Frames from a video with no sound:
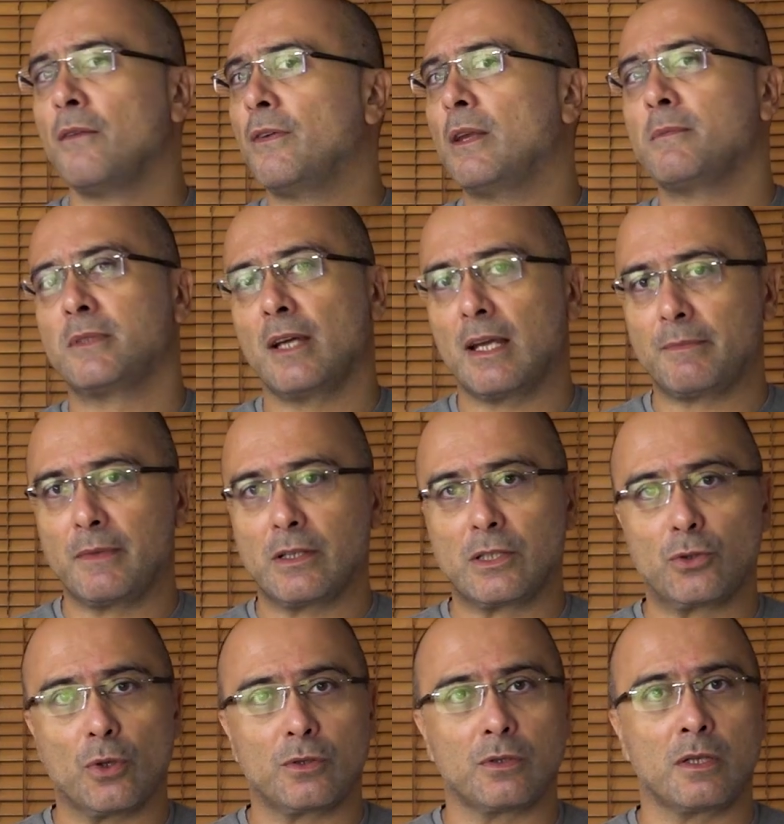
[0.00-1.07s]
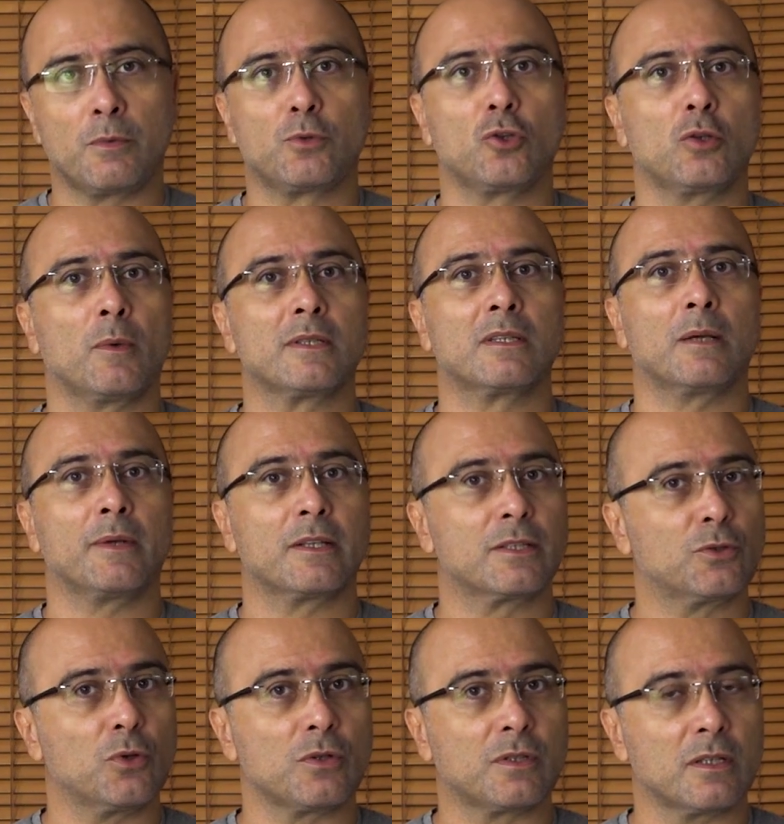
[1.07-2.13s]
film seyretmek istiyorsanız, bir sunum hazırlamak
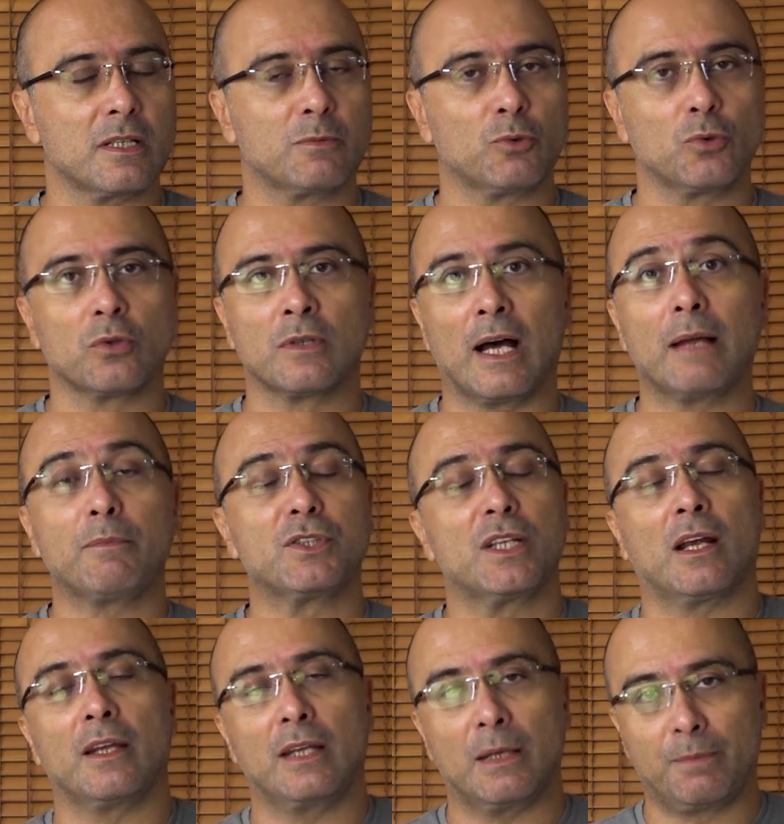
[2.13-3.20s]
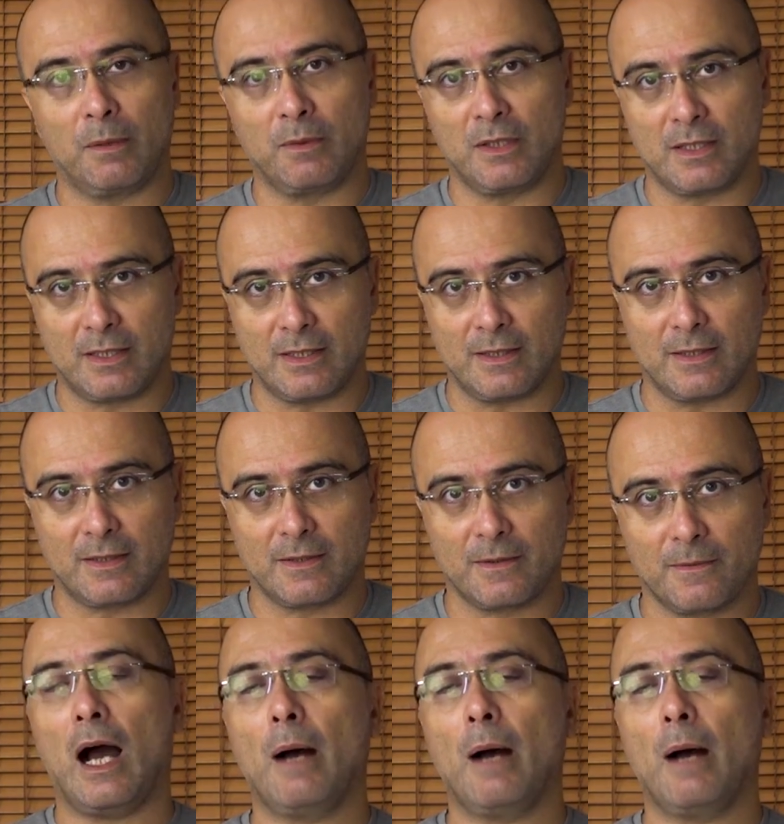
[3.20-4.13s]
istiyorsanız bunu rahat bir şekilde yapabilirsiniz.